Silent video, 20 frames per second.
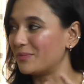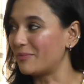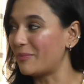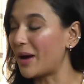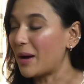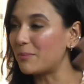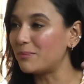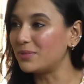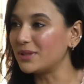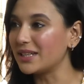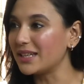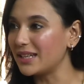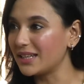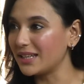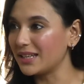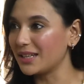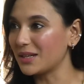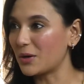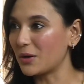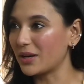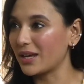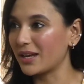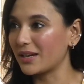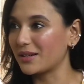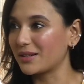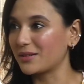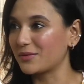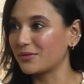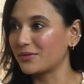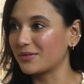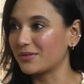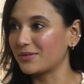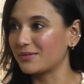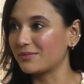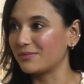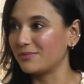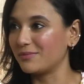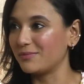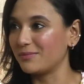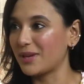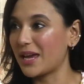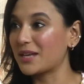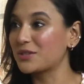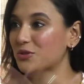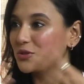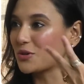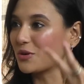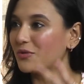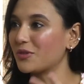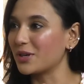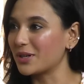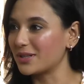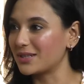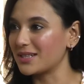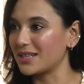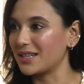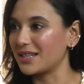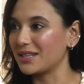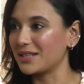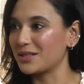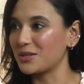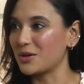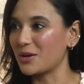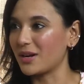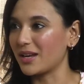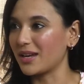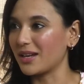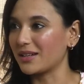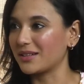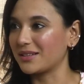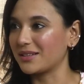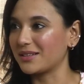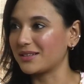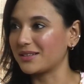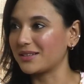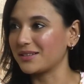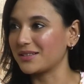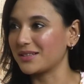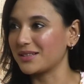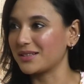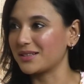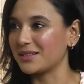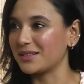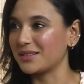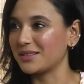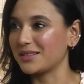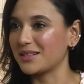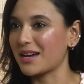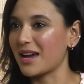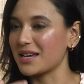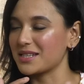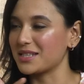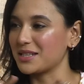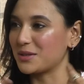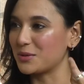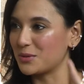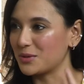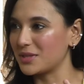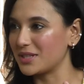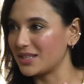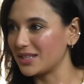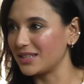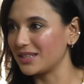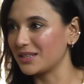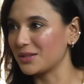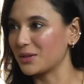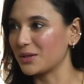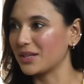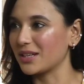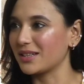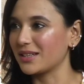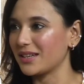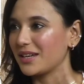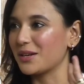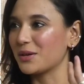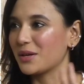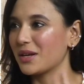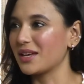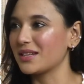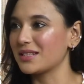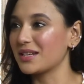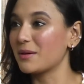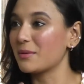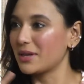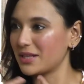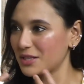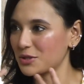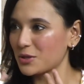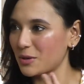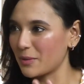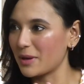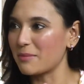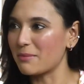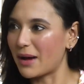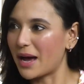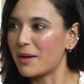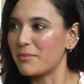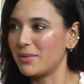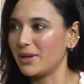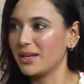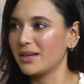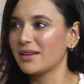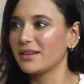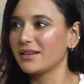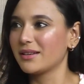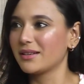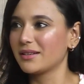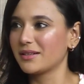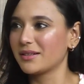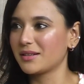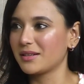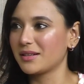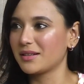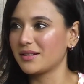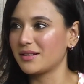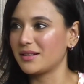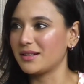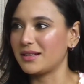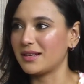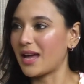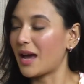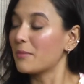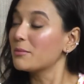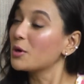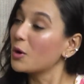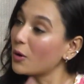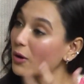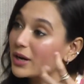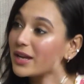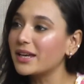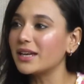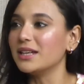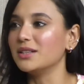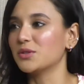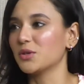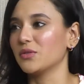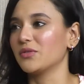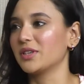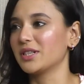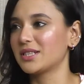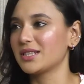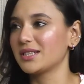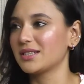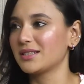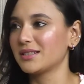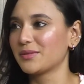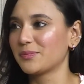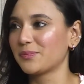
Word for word: বাবলি অনেক এক্সট্রোভার্টেড অনেক হাসি খুশি অনেক এটা এটা সবাই ভাবে কিন্তু আমি অনেক ইন্ট্রোভার্টেড